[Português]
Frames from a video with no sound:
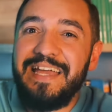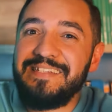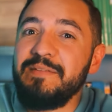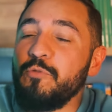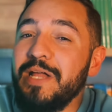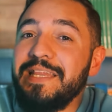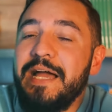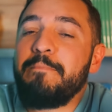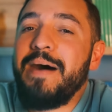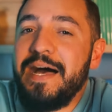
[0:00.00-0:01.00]
simulado é a
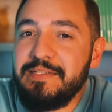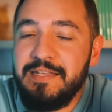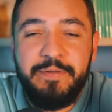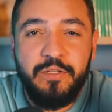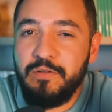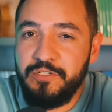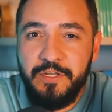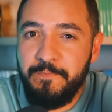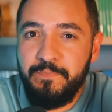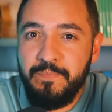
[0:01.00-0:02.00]
base da metodologia.
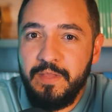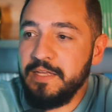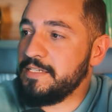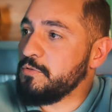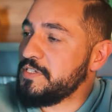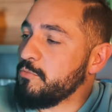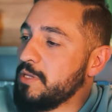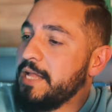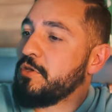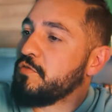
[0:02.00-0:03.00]
Sem um
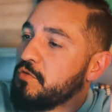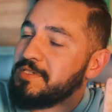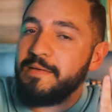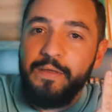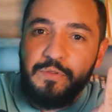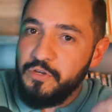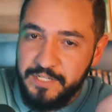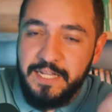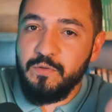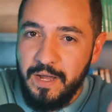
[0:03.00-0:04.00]
simulado, eu não vou saber o teu
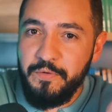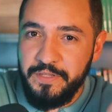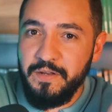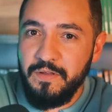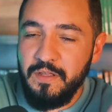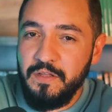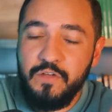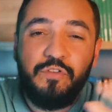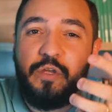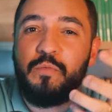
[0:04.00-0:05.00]
estado atual, entendeu? não
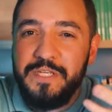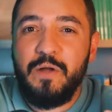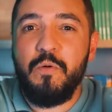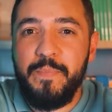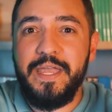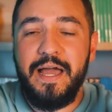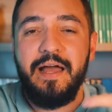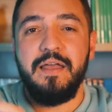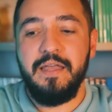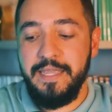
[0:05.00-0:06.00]
vou ter como te acompanhar.
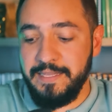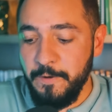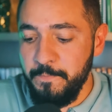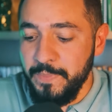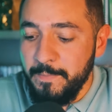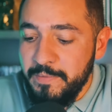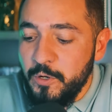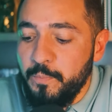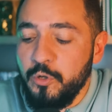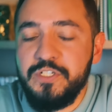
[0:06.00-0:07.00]
Então, primeiro
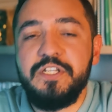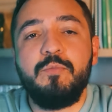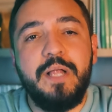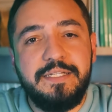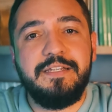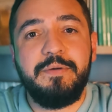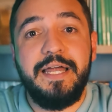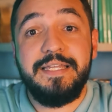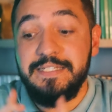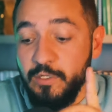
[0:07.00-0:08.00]
ponto, simulados
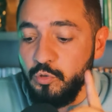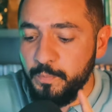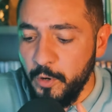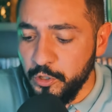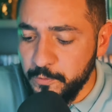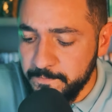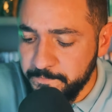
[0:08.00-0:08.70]
semanais. Segundo ponto,